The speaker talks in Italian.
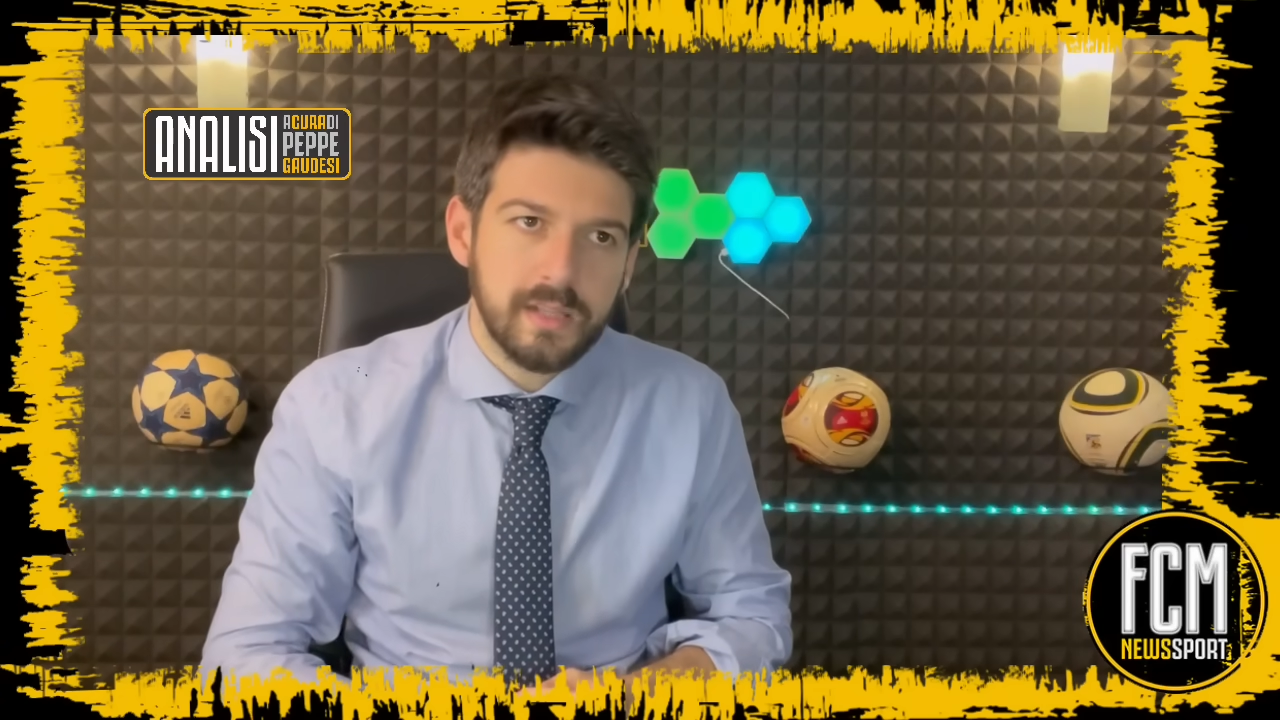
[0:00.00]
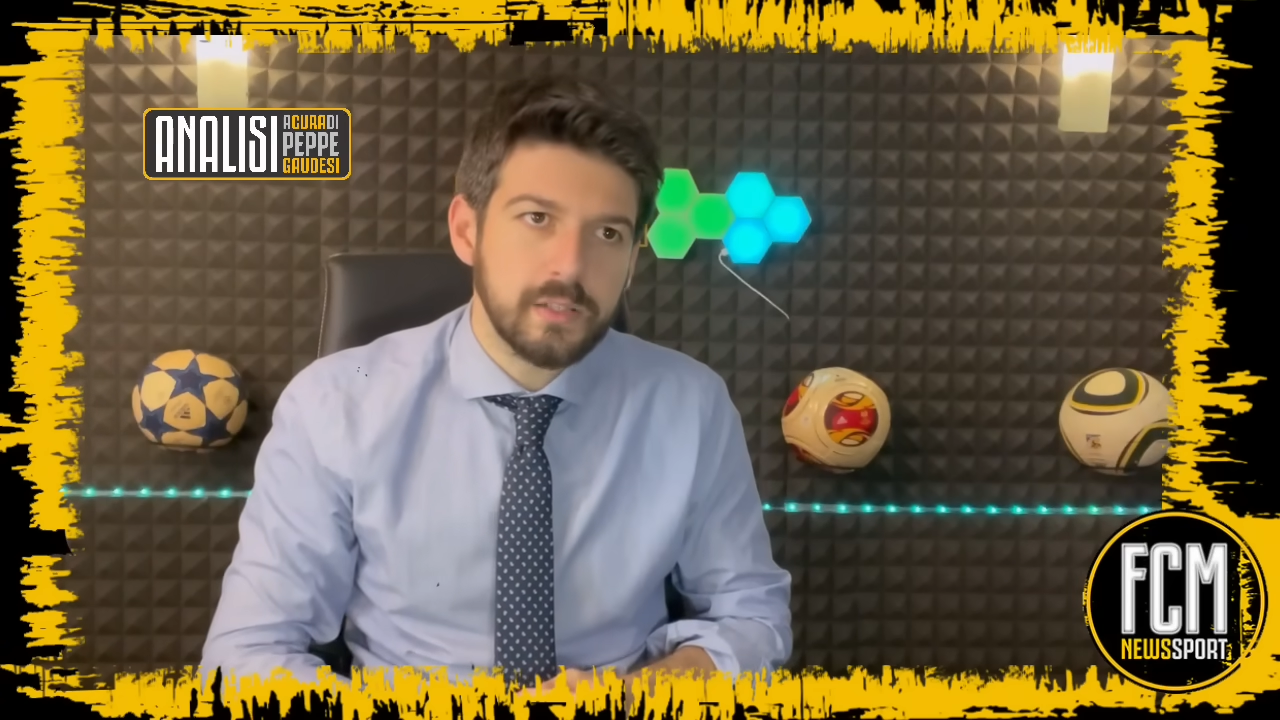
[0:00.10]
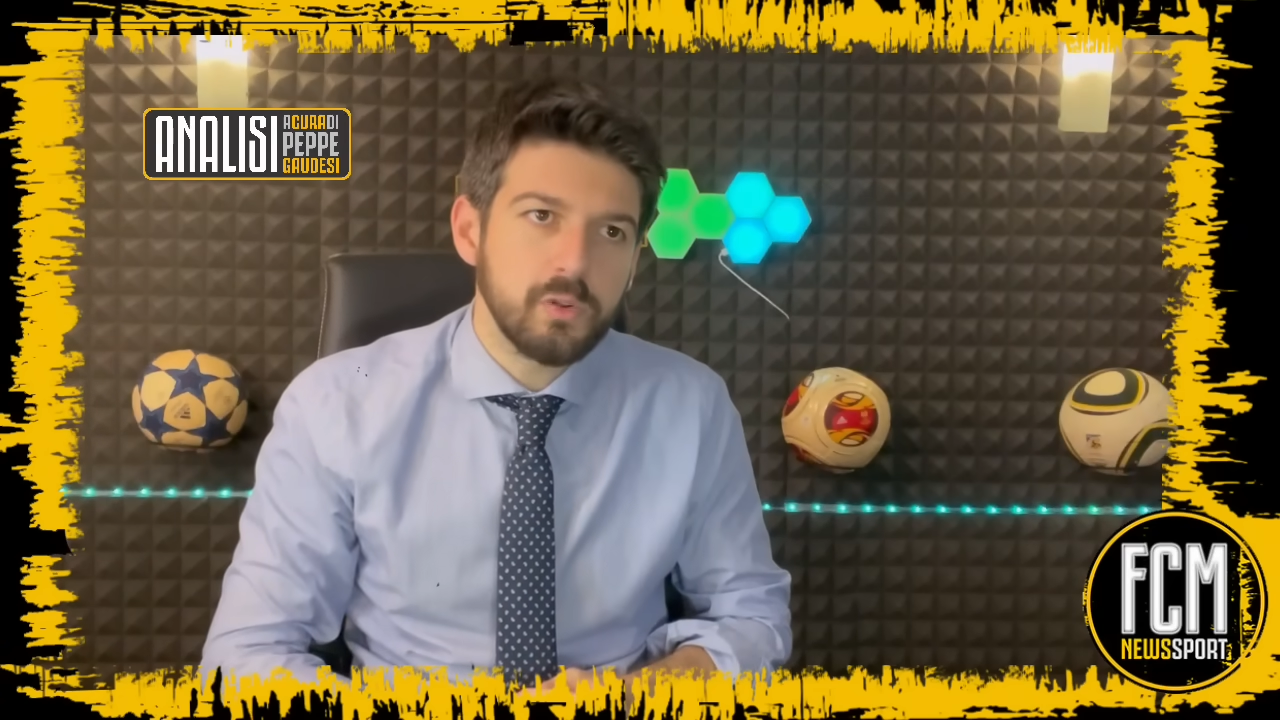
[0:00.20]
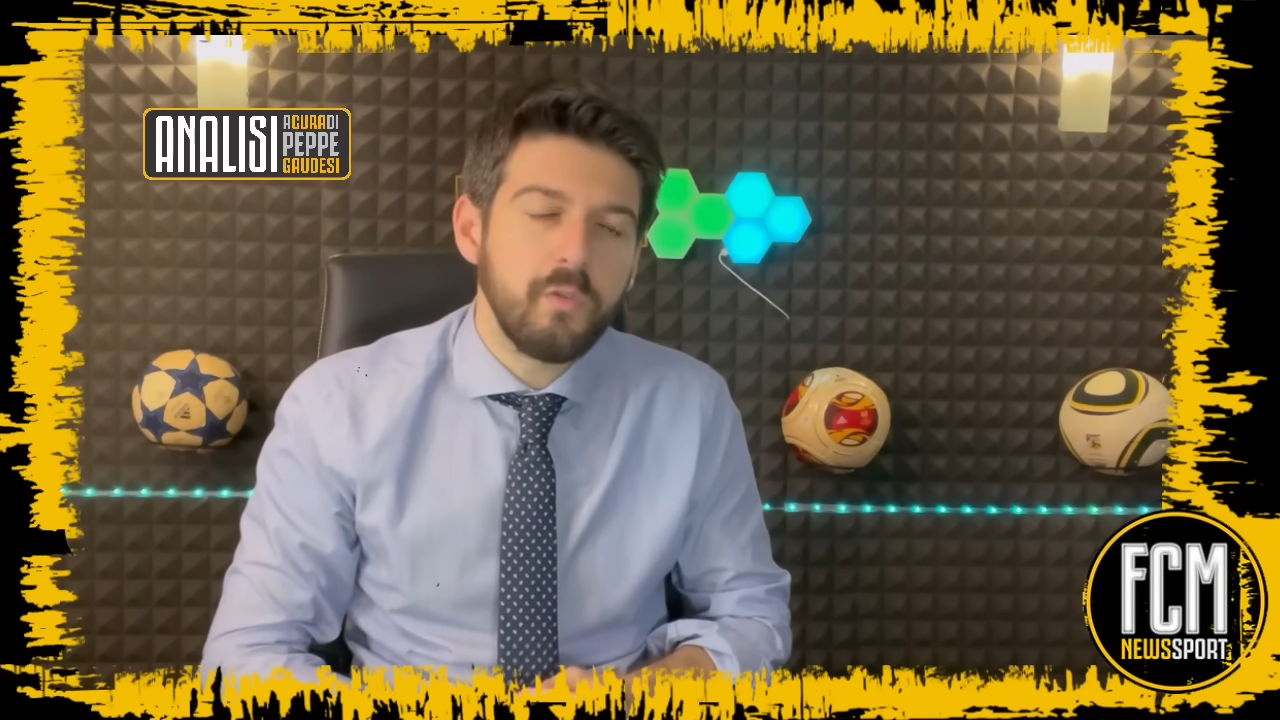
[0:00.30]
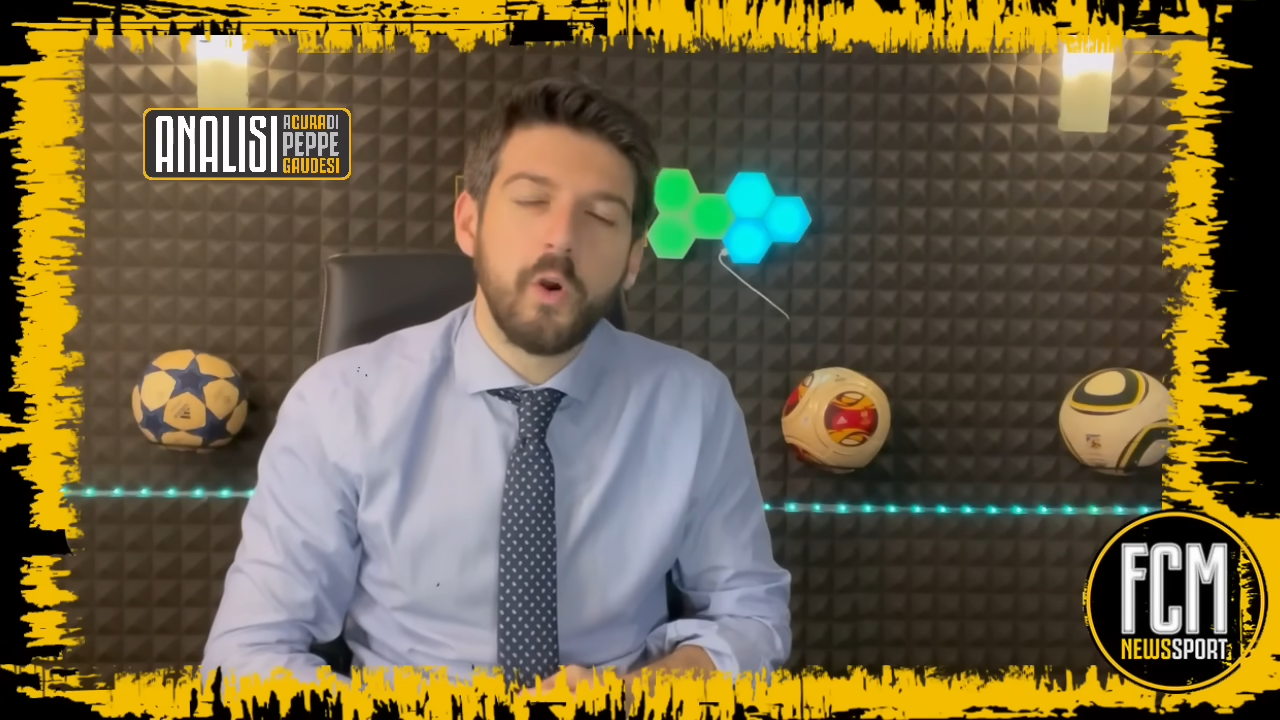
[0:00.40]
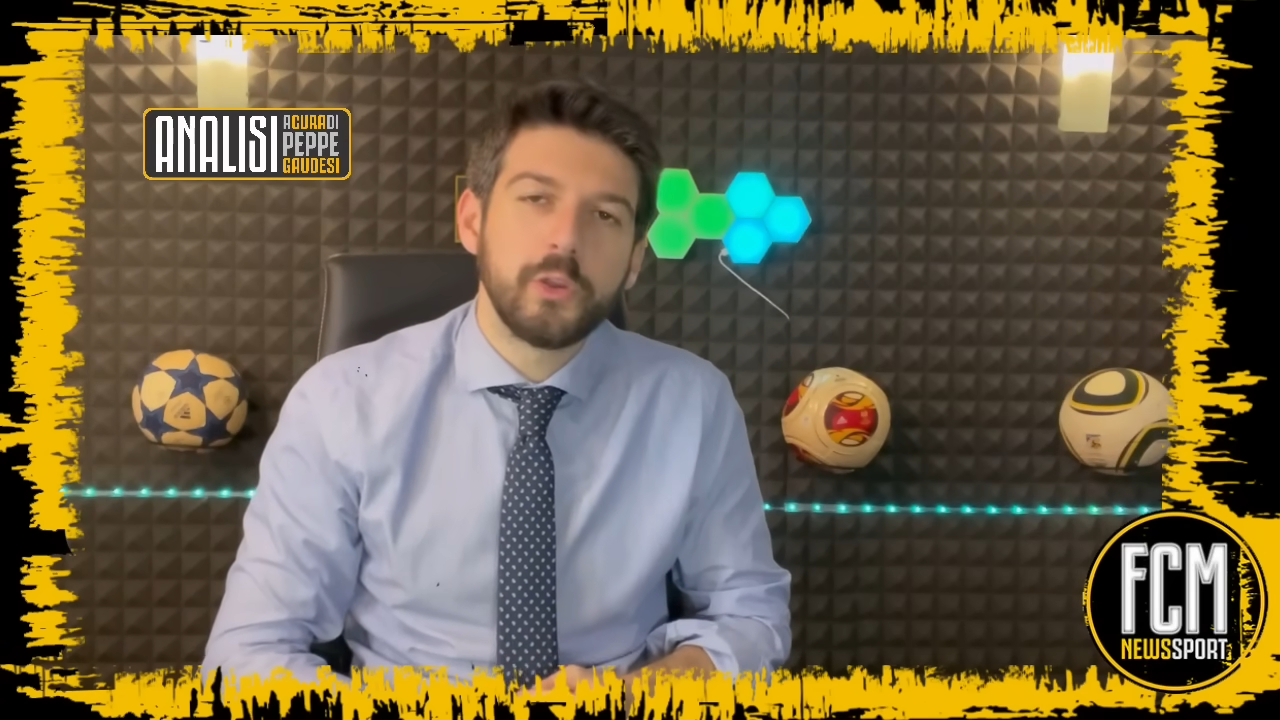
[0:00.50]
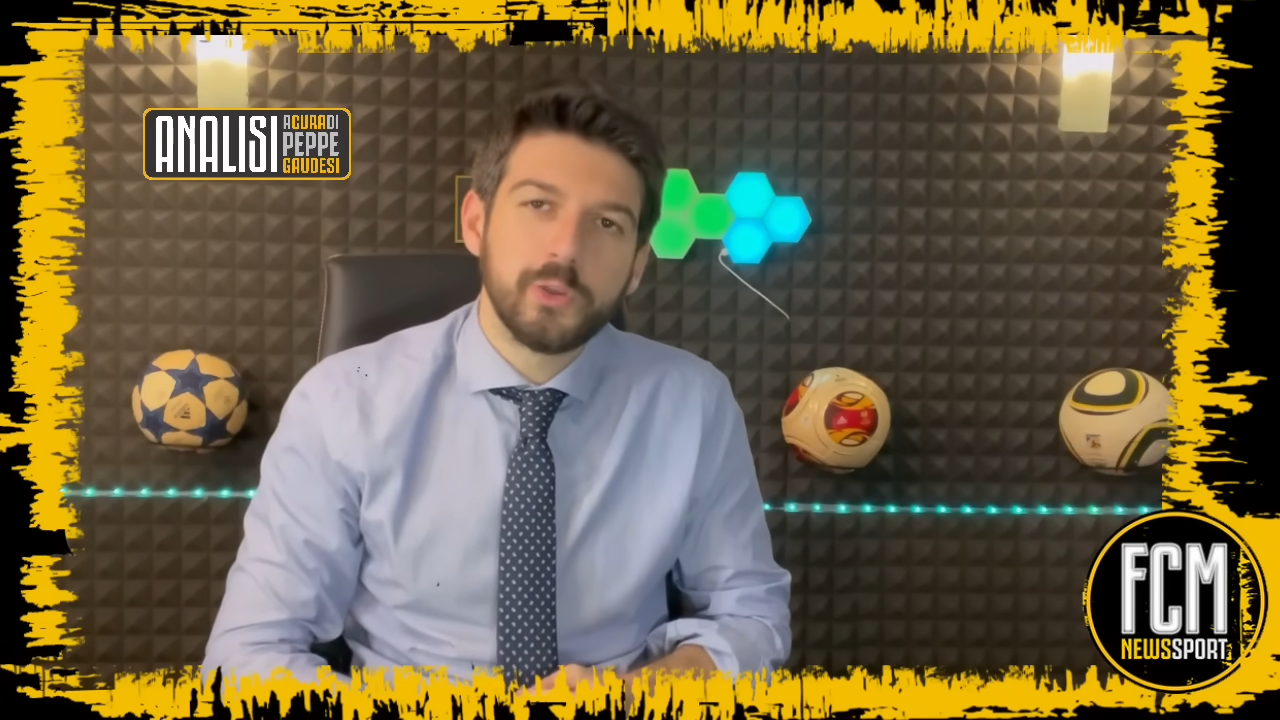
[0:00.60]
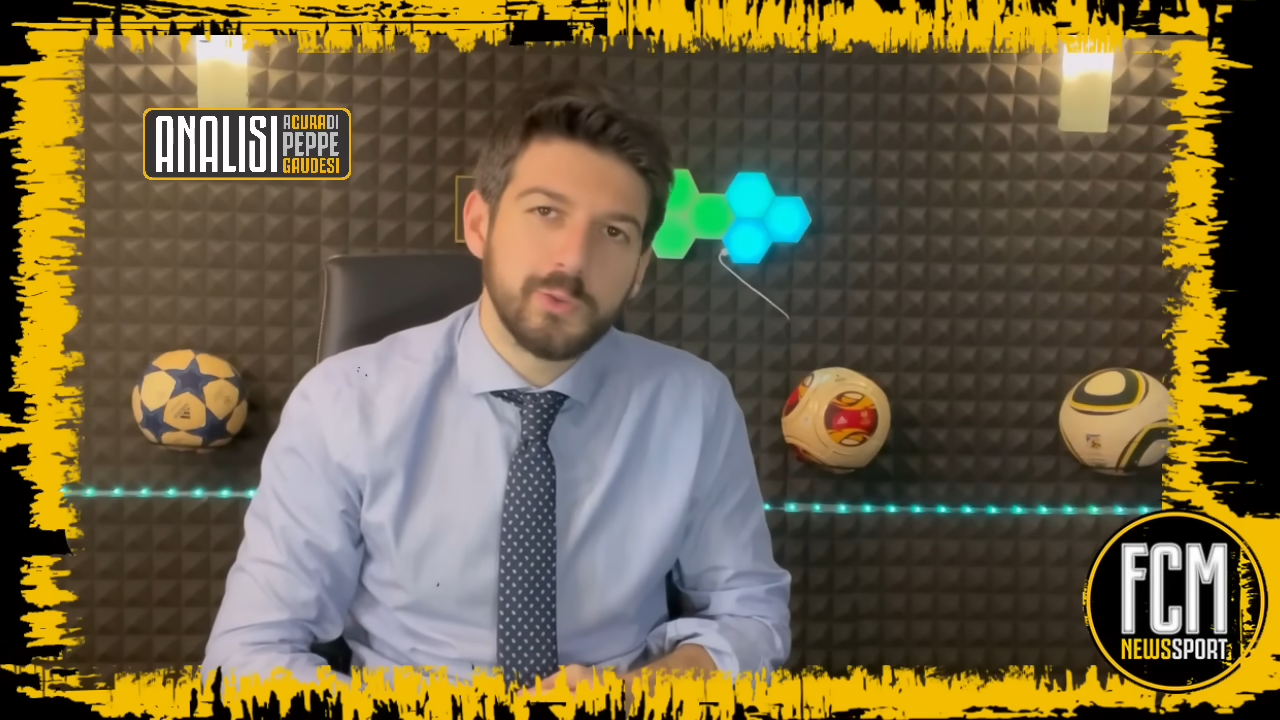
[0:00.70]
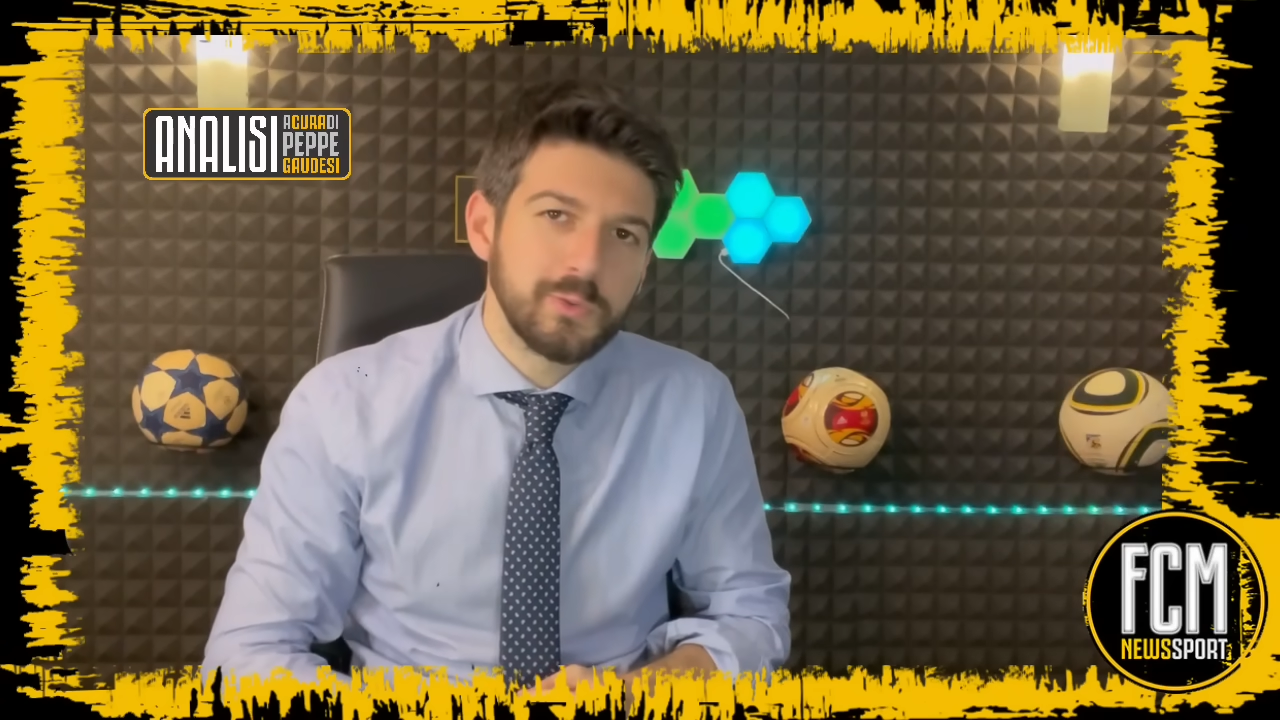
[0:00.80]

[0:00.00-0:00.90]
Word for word: Ha detto voglio